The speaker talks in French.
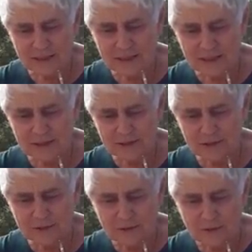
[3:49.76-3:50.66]
Et
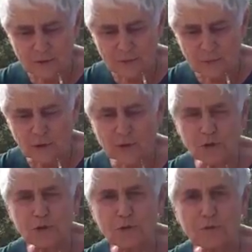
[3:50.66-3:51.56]
le mot
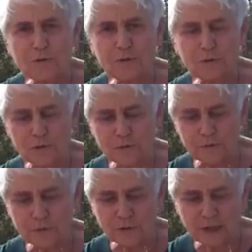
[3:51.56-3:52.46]
chouve, de
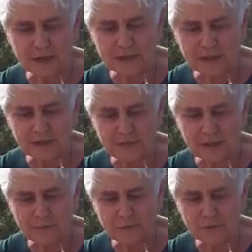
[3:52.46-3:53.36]
nouveau,
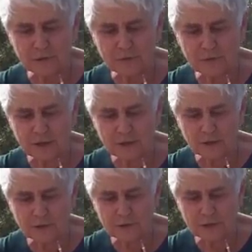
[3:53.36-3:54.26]
intervient plusieurs fois.
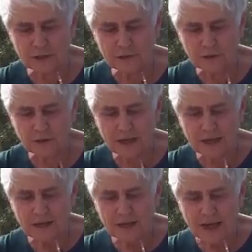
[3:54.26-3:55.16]
Quand le Seigneur
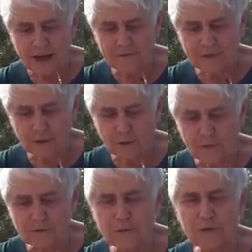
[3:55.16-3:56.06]
à faire
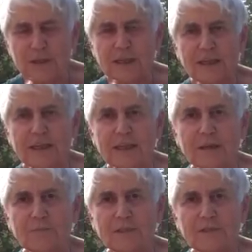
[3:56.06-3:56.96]
revenir les
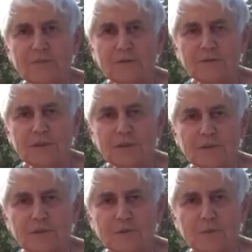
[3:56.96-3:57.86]
captifs de
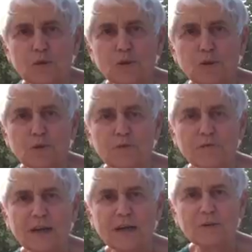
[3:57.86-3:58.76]
Sion.
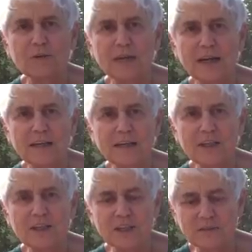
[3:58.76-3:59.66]
Beshuv Adonai
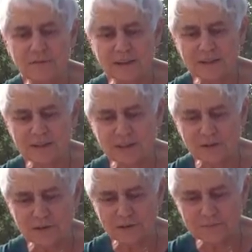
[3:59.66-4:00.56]
et Shivat
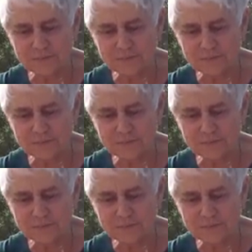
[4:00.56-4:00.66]
Sion.